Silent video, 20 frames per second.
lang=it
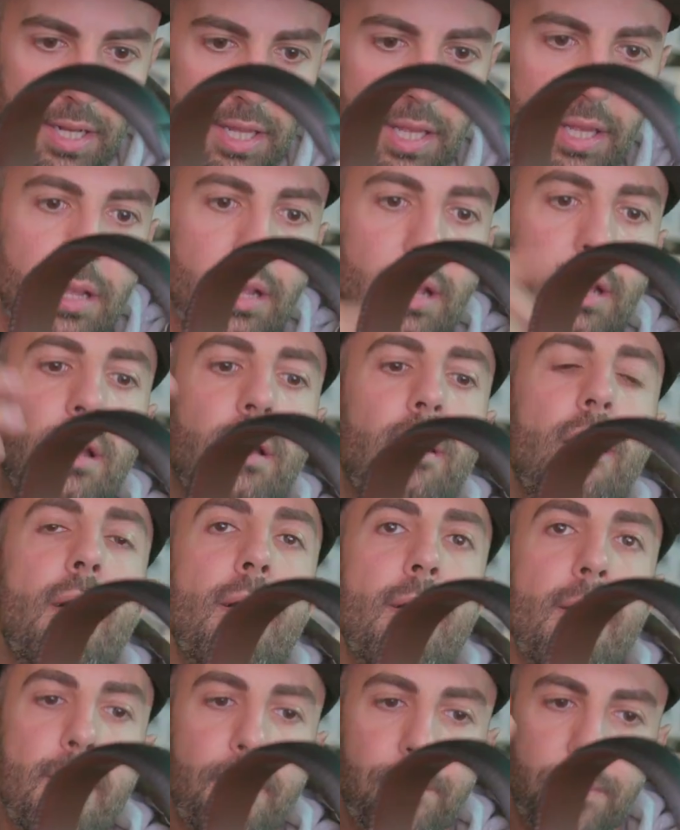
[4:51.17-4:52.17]
i link
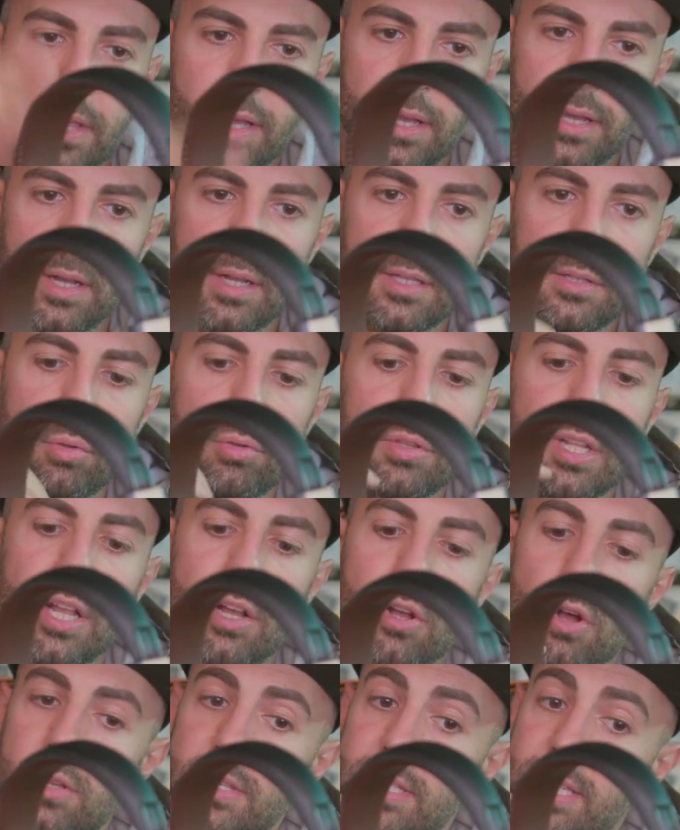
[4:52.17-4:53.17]
eh, tutte
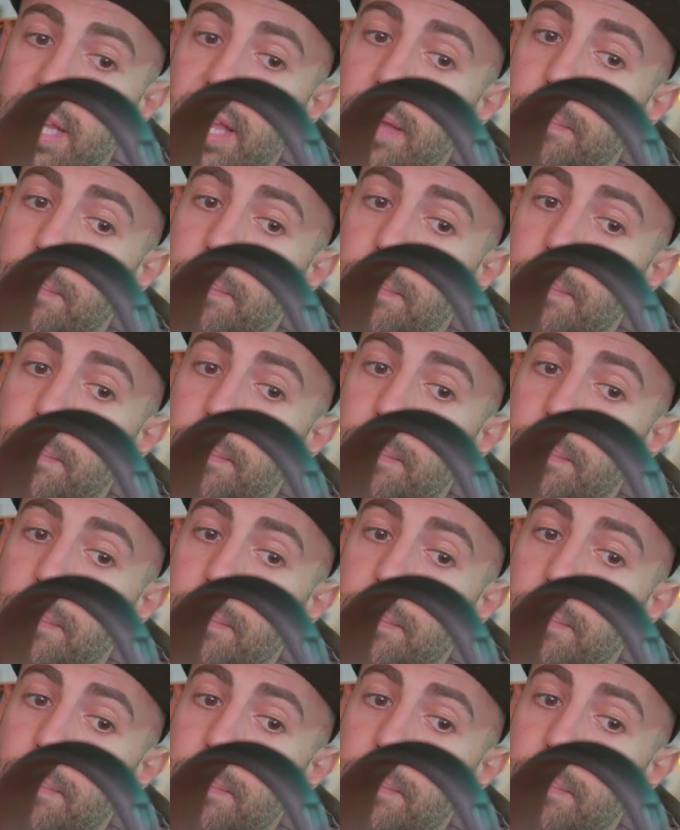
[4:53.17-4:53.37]
le cose